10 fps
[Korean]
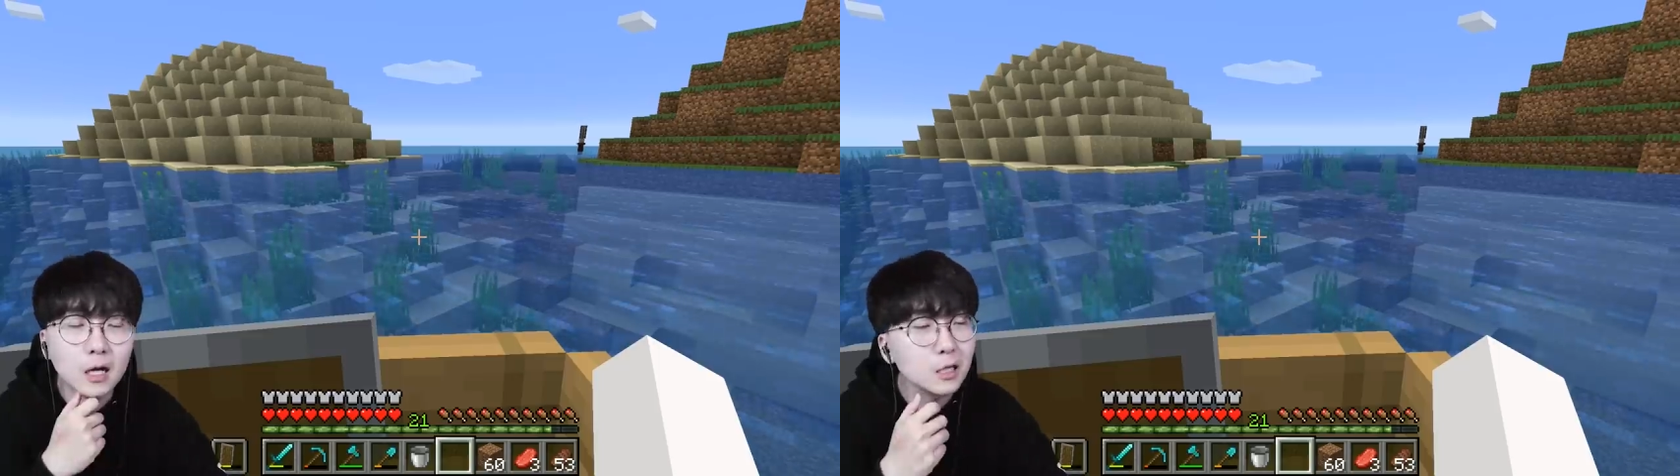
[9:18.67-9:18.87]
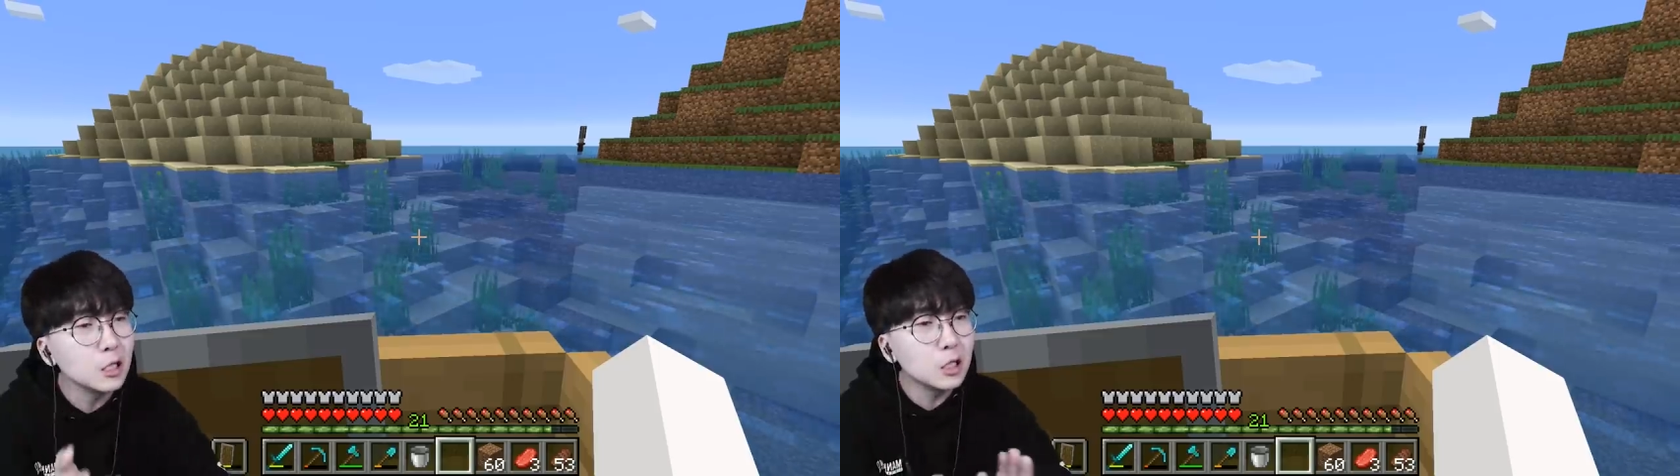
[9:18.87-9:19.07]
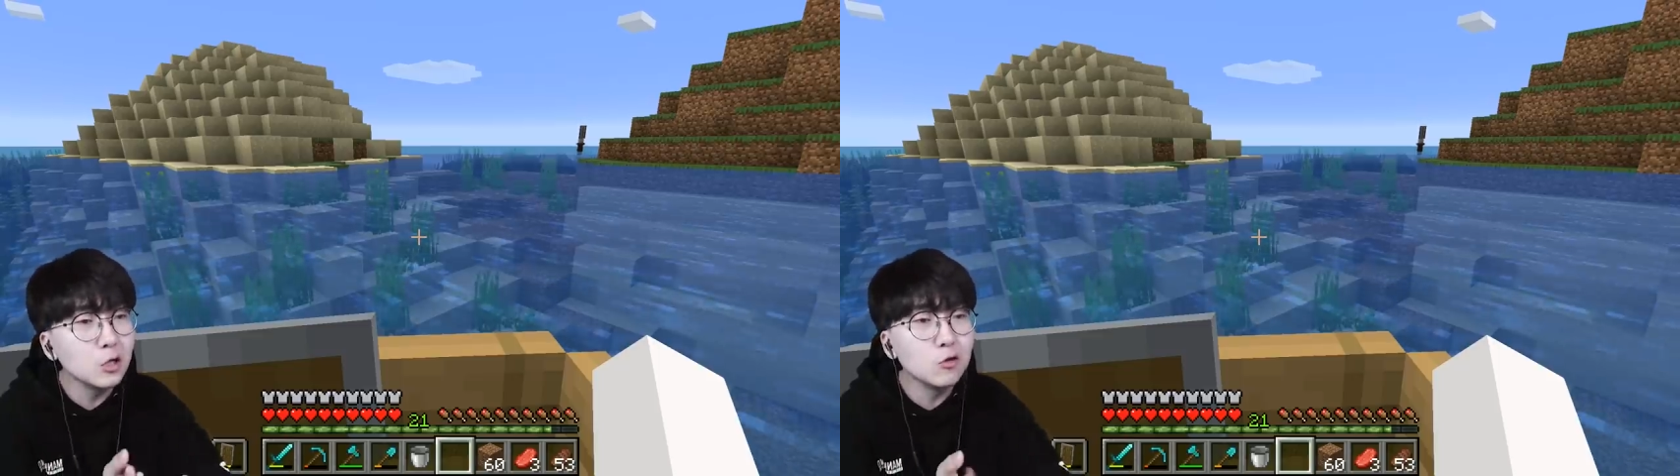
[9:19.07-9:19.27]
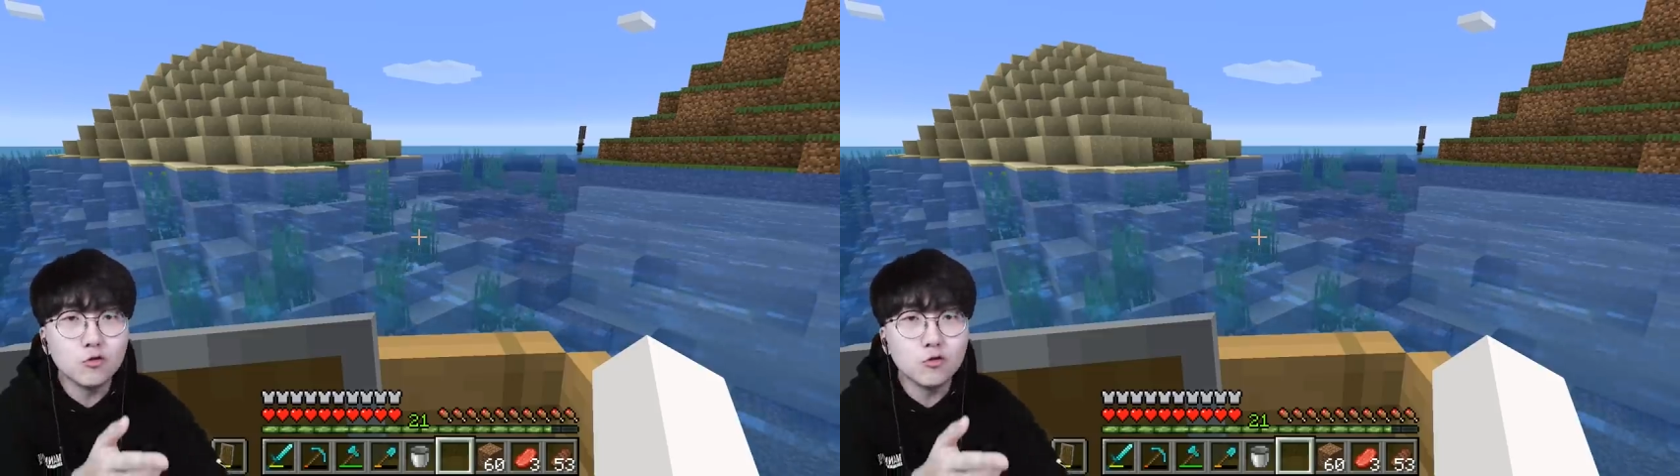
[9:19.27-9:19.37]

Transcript: 이 친구들